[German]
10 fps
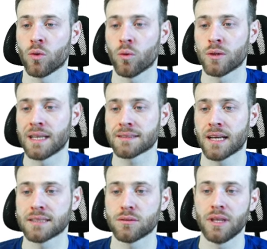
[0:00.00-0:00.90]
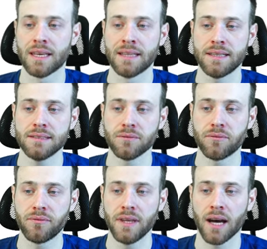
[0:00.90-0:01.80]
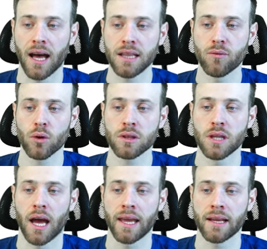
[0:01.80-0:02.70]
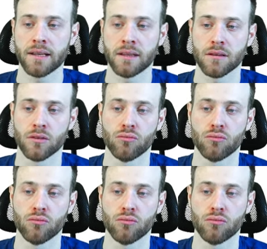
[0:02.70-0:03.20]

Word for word: Und das kannst du dir in diesen vier Antworten eigentlich äh,